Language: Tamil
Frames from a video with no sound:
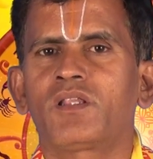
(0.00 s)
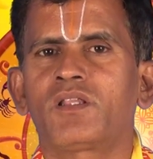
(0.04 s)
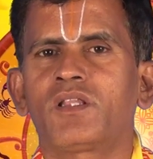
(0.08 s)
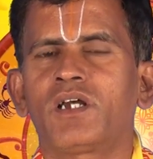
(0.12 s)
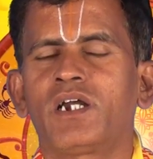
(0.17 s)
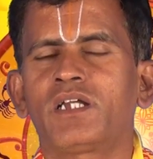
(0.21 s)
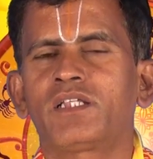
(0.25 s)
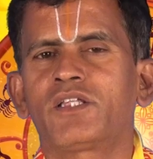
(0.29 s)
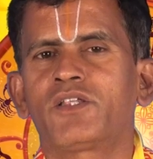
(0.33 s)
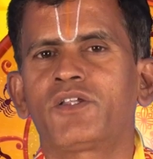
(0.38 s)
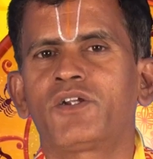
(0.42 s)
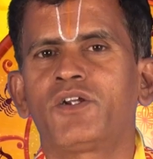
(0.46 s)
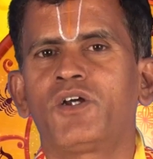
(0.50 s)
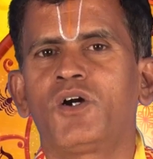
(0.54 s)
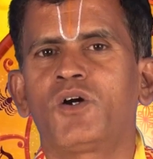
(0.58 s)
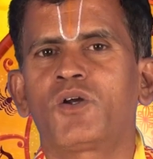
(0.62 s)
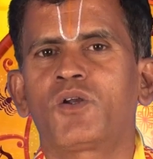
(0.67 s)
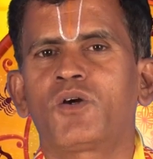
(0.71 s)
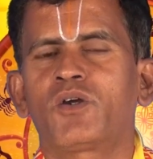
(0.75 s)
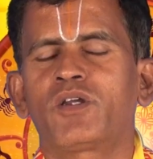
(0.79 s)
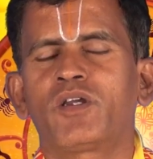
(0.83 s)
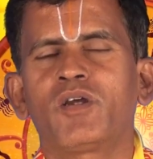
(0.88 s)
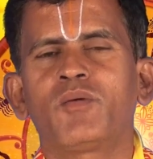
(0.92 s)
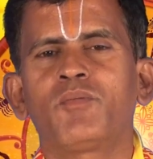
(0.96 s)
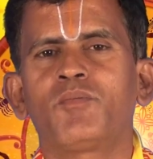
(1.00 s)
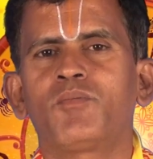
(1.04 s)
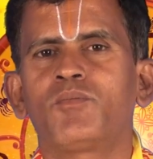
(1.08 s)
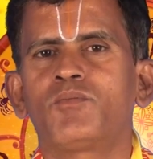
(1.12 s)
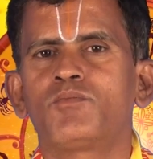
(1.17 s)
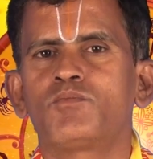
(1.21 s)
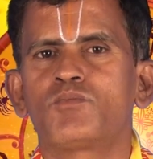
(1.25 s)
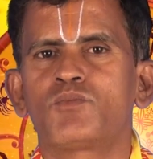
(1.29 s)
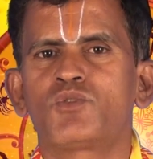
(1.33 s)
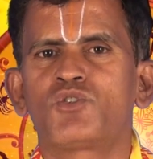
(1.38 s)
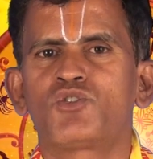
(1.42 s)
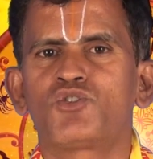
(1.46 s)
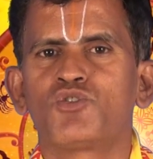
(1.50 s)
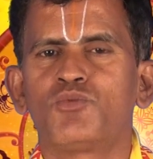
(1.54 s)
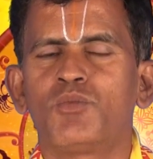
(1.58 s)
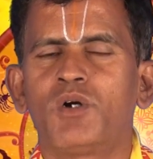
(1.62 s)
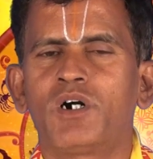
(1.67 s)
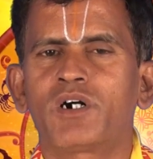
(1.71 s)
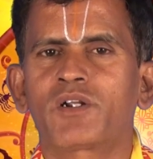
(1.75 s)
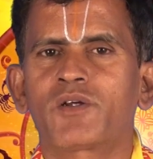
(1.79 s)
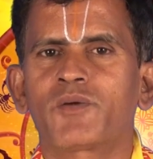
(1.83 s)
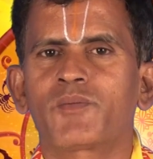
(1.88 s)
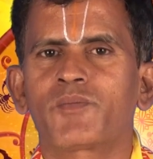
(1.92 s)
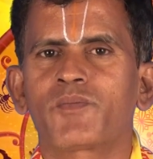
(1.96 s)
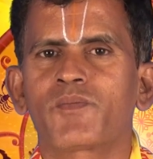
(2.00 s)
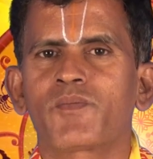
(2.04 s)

தாய்த்தந்திட ஆரோக்கியம் சுமார்